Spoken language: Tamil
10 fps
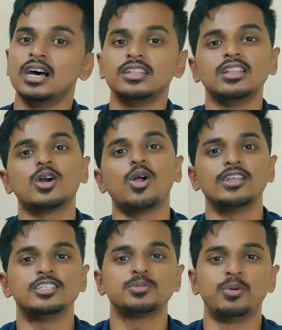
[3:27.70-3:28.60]
அந்தந்த
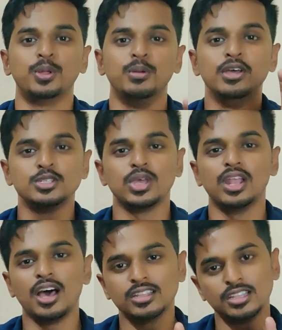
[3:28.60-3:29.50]
காலேஜஸ் போயிடும் ஸோ
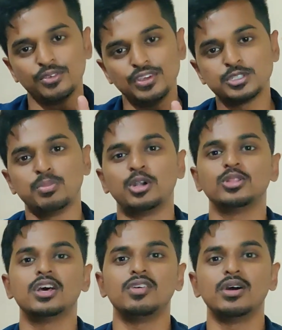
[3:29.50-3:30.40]
எல்லாம் அந்தந்த ஃபீஸ்
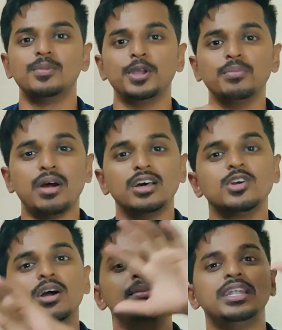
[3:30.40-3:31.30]
மட்டும்தான் வாங்க முடியும்
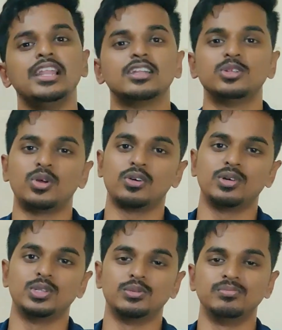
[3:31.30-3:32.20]
அது கமிட்டியிலேருந்து
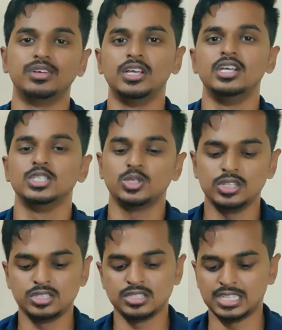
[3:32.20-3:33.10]
உனக்கு வந்துடும் ஸோ
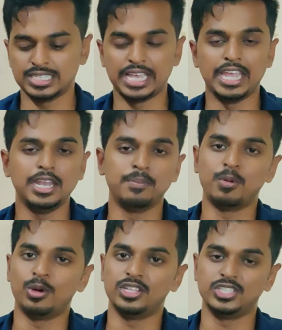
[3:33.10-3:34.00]
திஸ் இஸ் த செகண்ட்
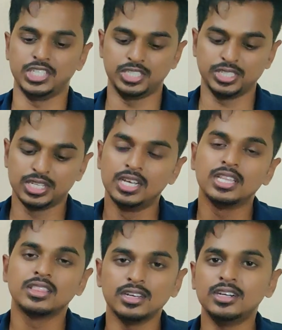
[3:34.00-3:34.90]
இம்பார்ட்டன்ட் சேஞ்ச்
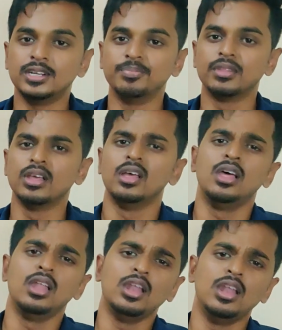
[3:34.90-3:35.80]
தேர்ட்
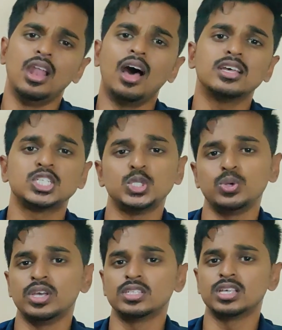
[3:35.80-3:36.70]
லாஸ்ட்
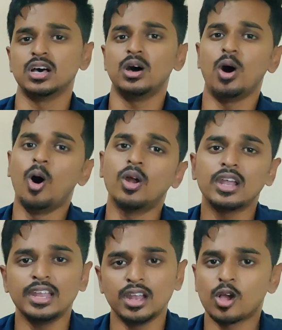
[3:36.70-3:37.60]
டூ இயர்ஸாக
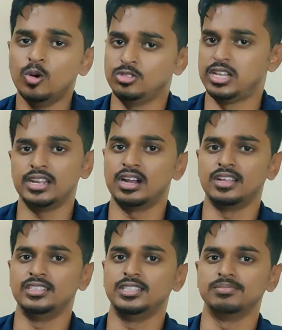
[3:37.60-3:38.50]
ஆன்லைனில் கவுன்சிலிங்
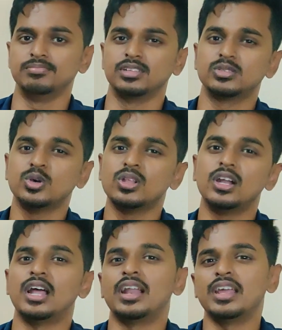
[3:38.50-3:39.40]
நடந்துச்சு ஸோ
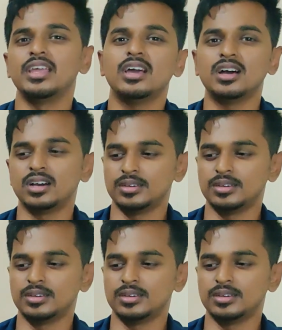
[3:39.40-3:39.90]
இதில் நிறையா